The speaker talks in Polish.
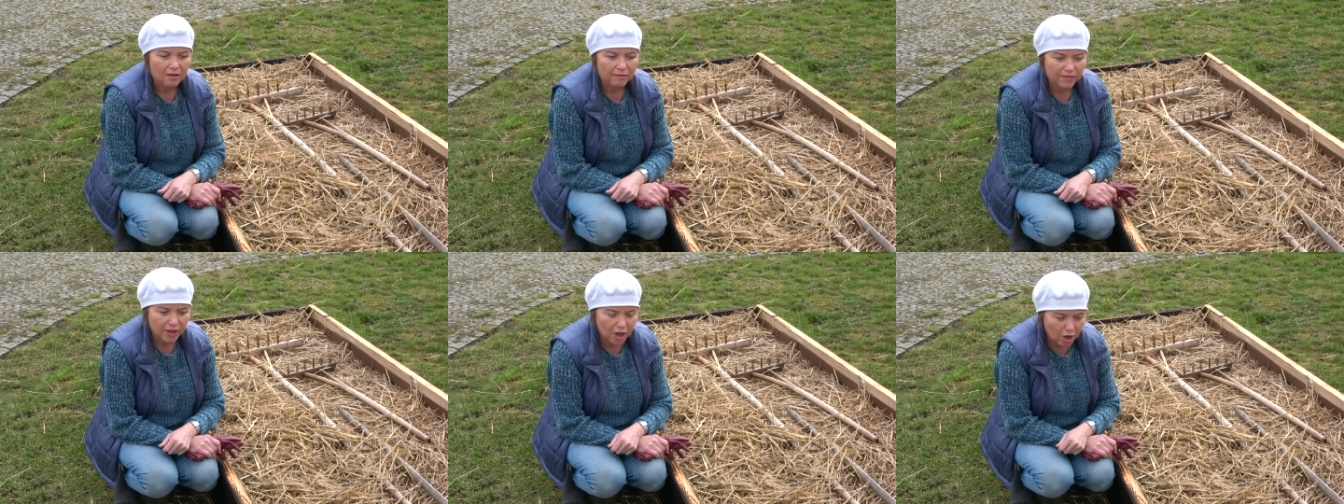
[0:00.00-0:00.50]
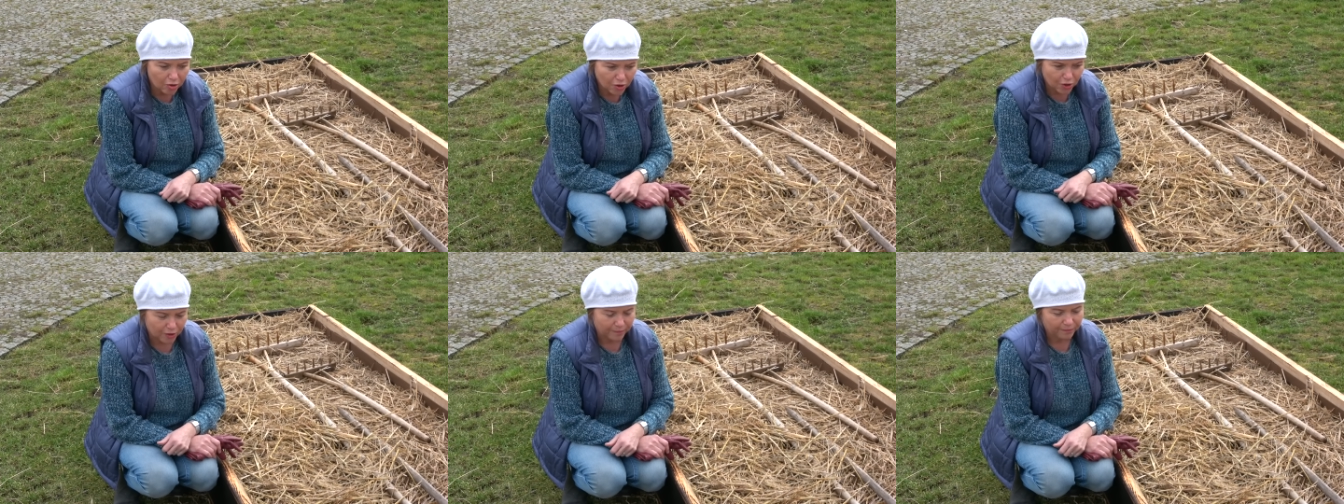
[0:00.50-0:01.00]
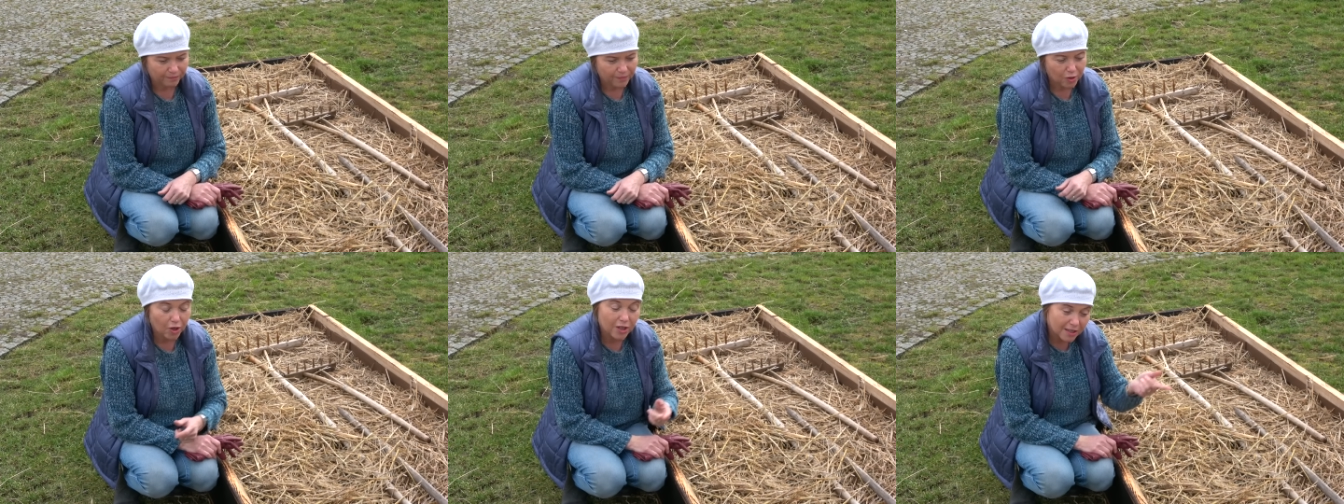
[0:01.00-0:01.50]
wychodzi.
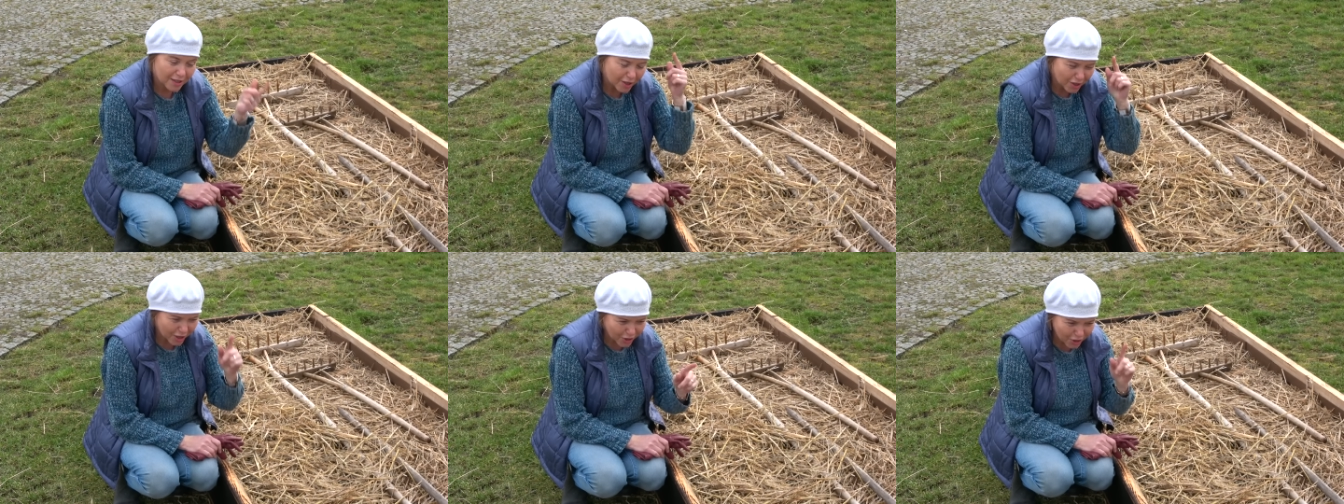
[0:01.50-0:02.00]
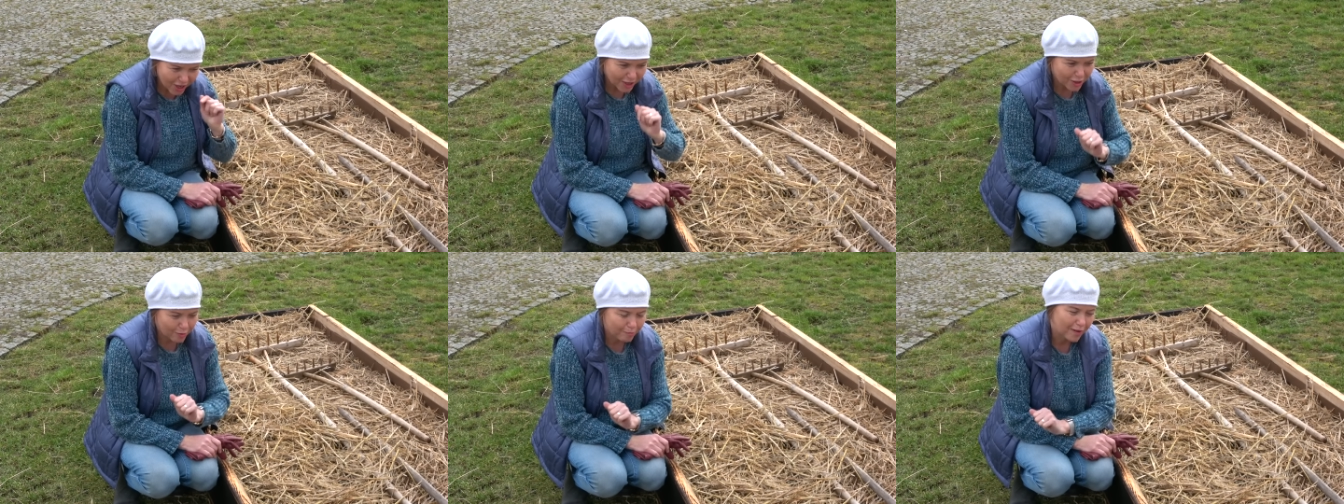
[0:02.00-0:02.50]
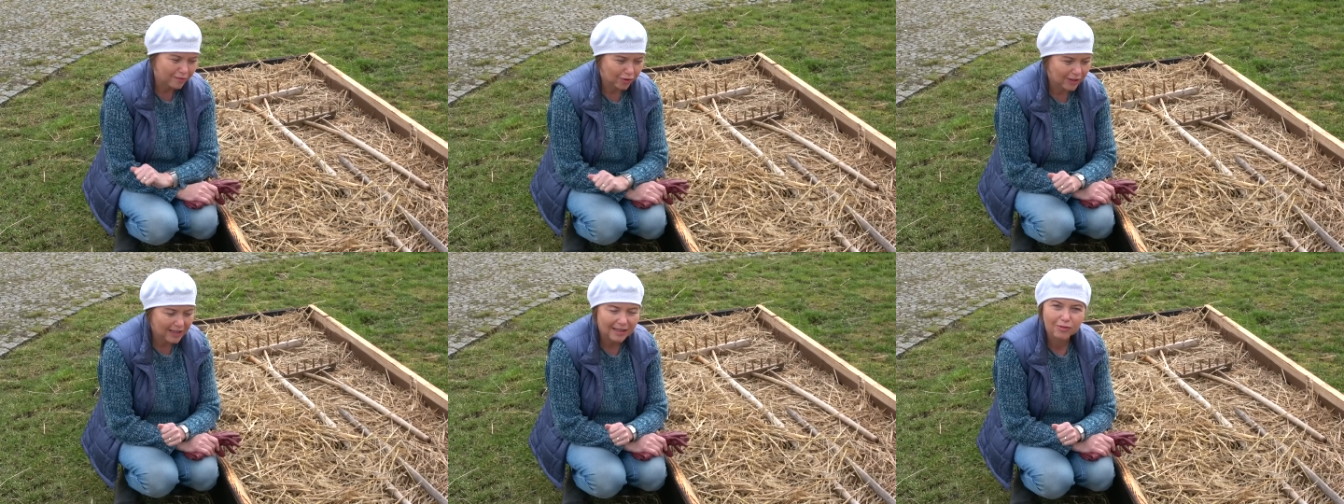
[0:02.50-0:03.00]
No i jest jeszcze trzeci
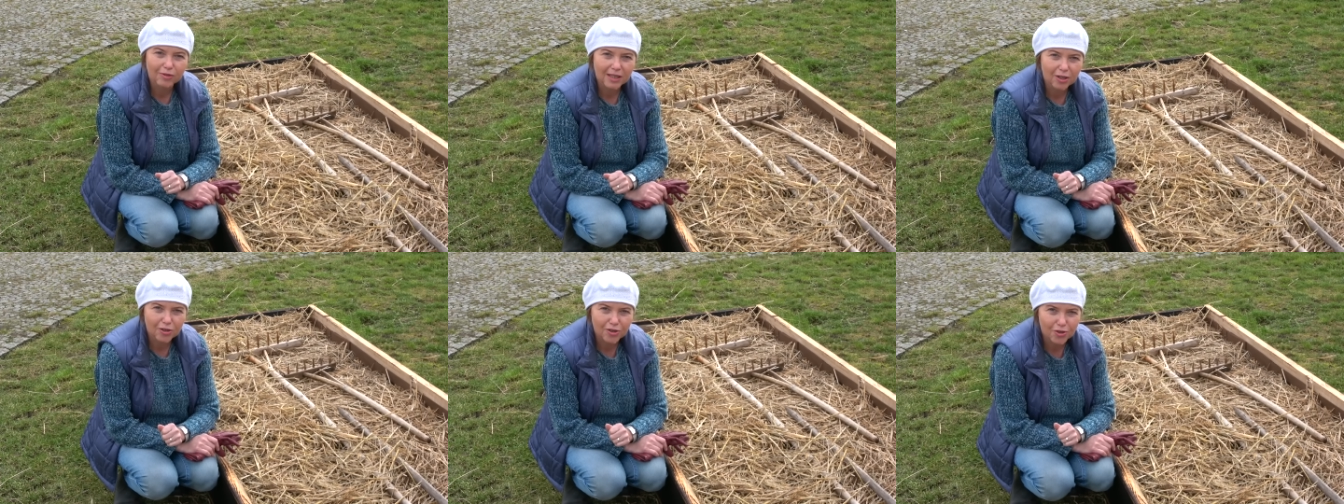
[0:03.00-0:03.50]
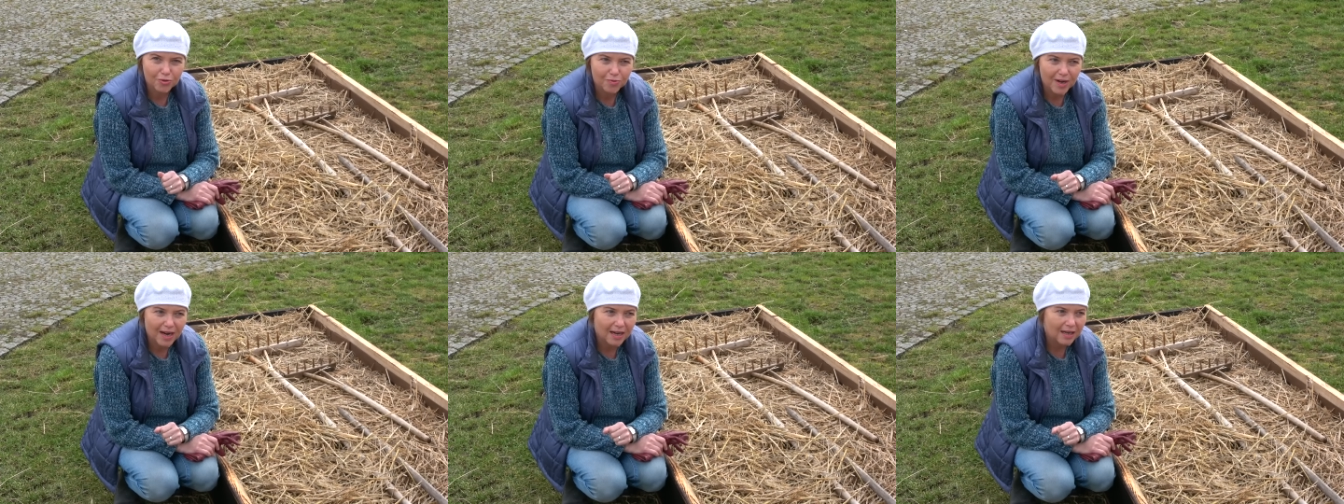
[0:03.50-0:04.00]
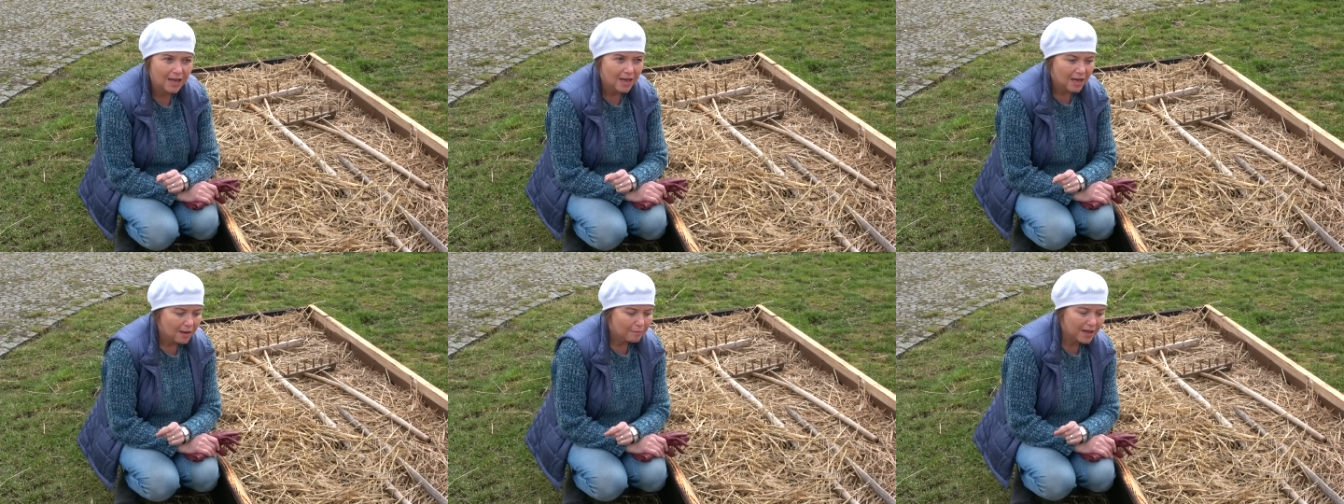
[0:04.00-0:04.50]
powód, dla którego ściółka
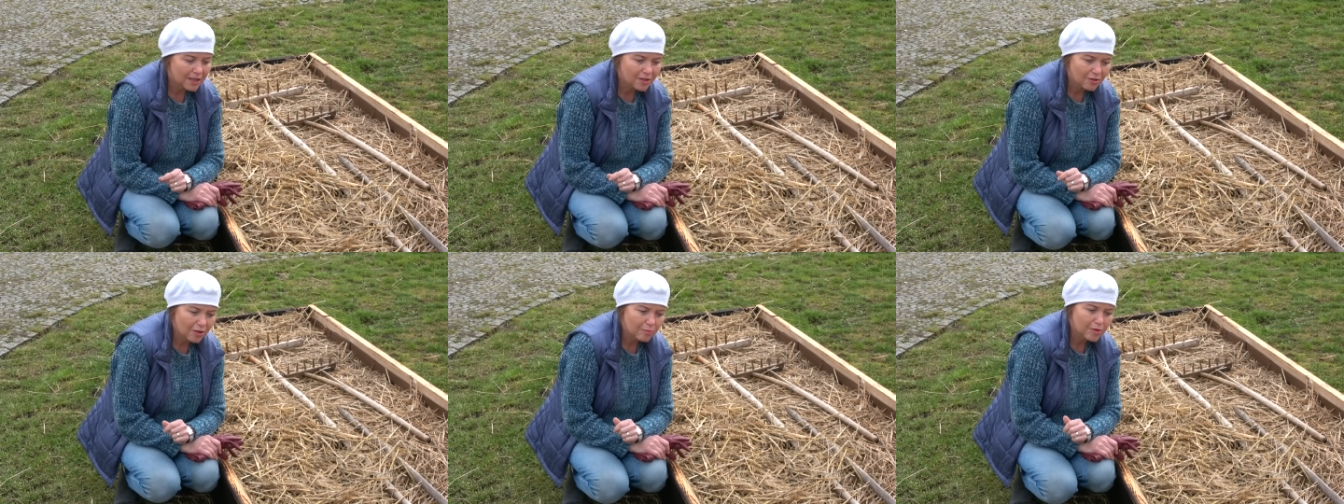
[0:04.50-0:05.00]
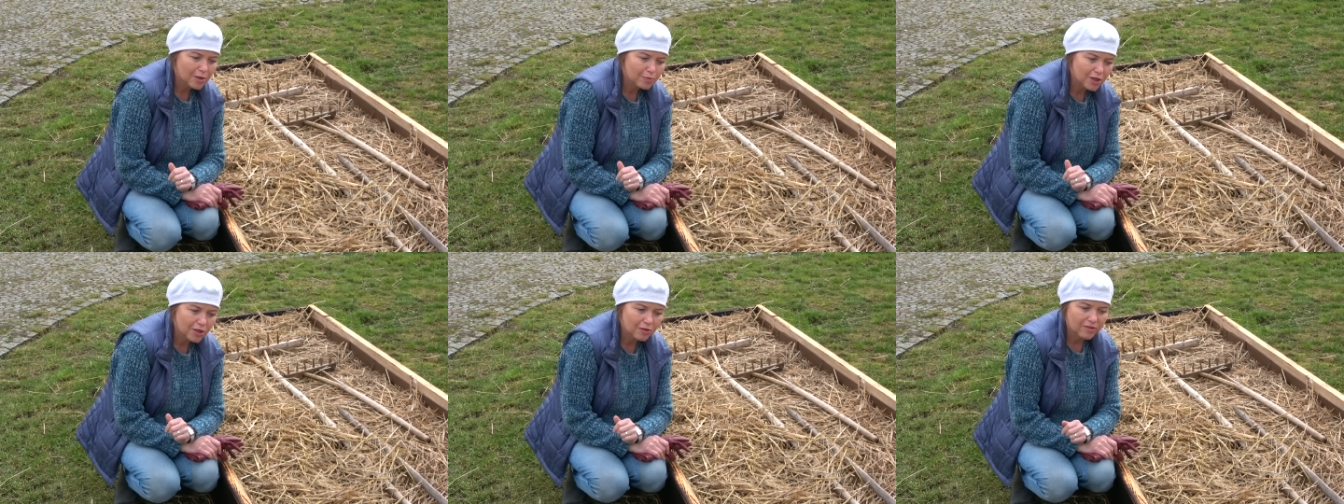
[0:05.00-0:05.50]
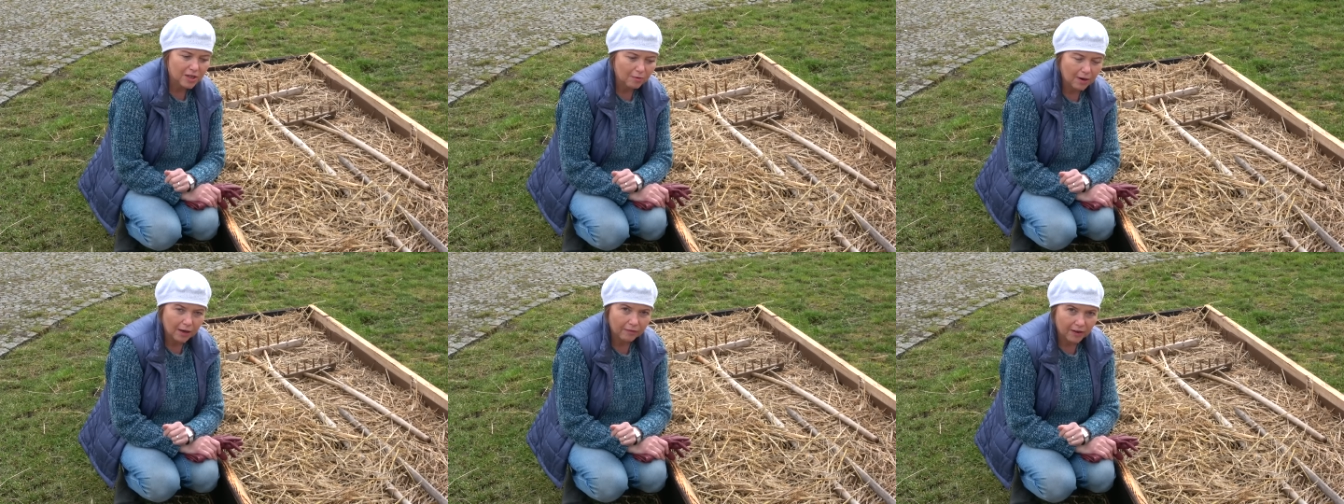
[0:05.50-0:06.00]
bardzo dobrze
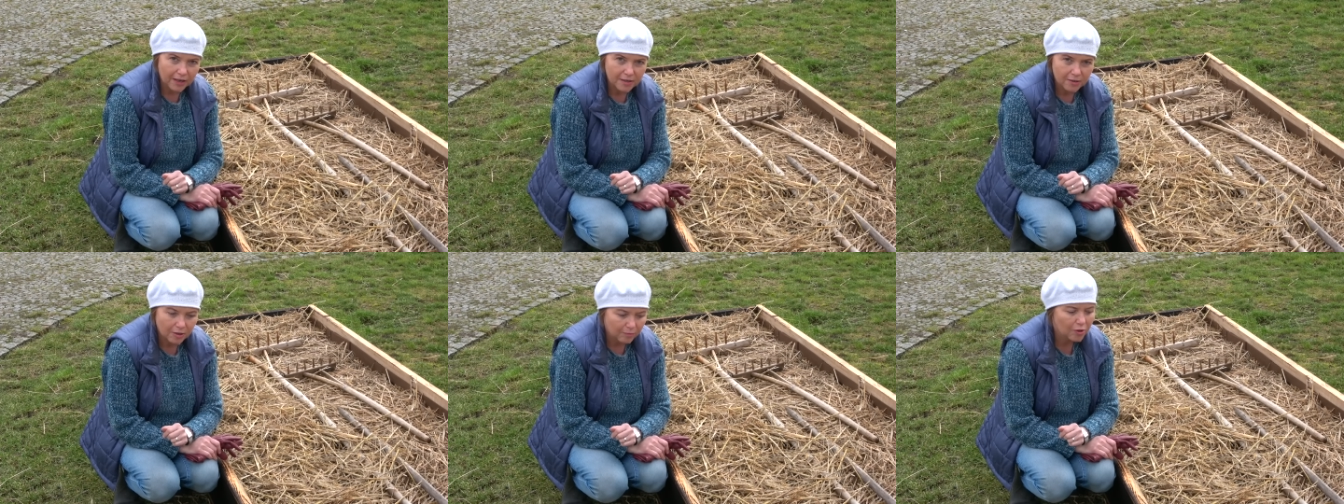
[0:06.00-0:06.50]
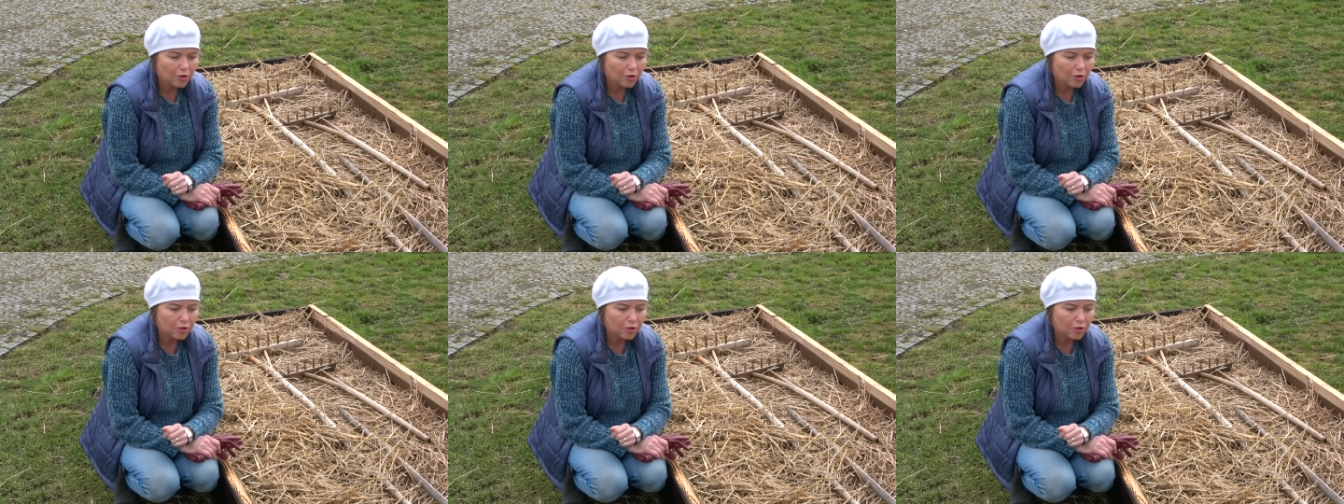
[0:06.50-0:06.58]
przeciwdziała chwastom,